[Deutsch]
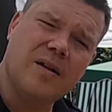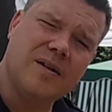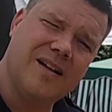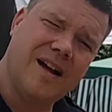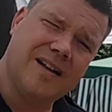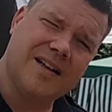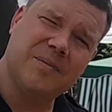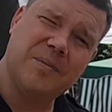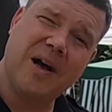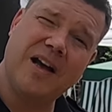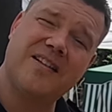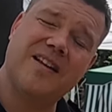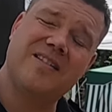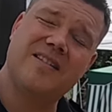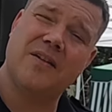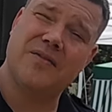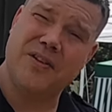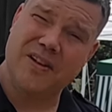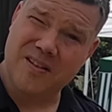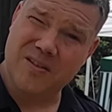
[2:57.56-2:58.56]
nach dem
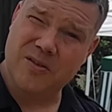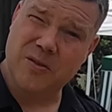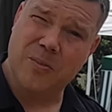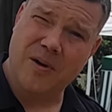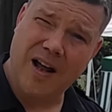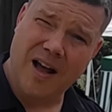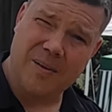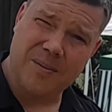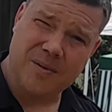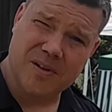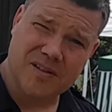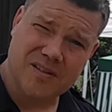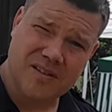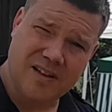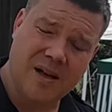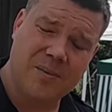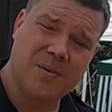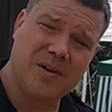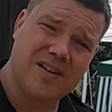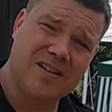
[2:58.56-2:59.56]
Einsatz darf das nicht so bleiben. Ne?
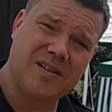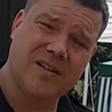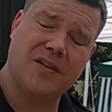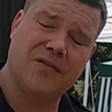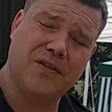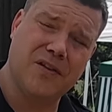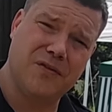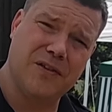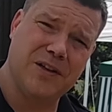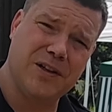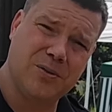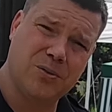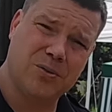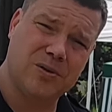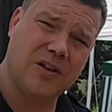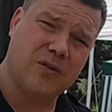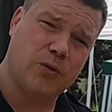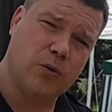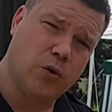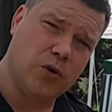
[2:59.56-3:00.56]
Da ist in der
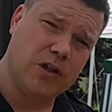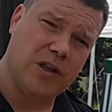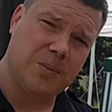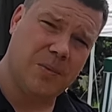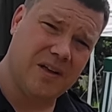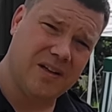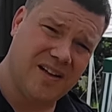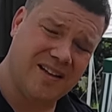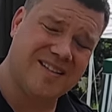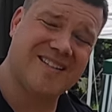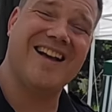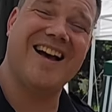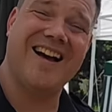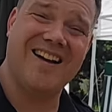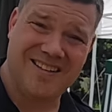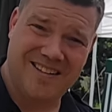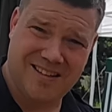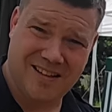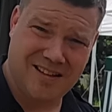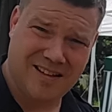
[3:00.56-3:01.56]
Verpflichtung, dass irgendjemand das
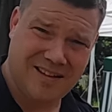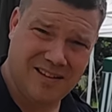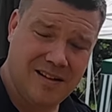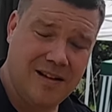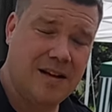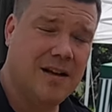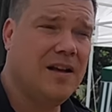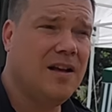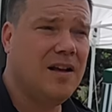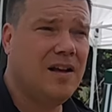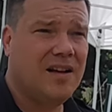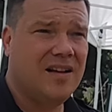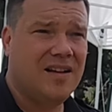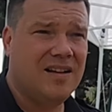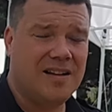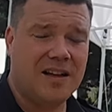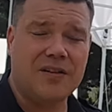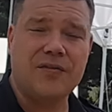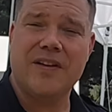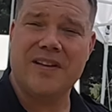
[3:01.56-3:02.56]
garantiert
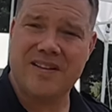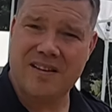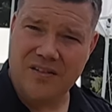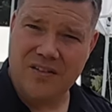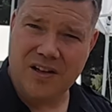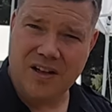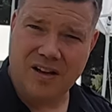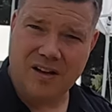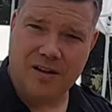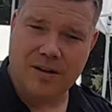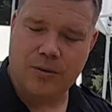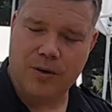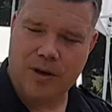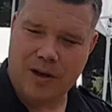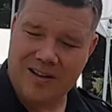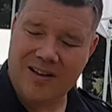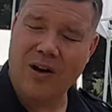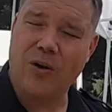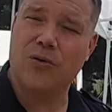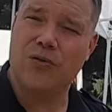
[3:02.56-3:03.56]
das Fenster wieder
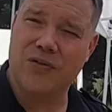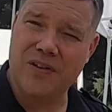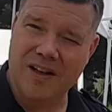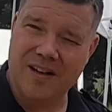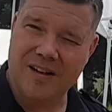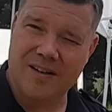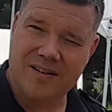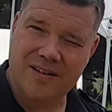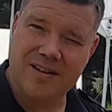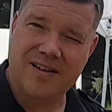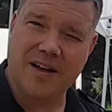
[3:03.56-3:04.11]
oder das Haus wieder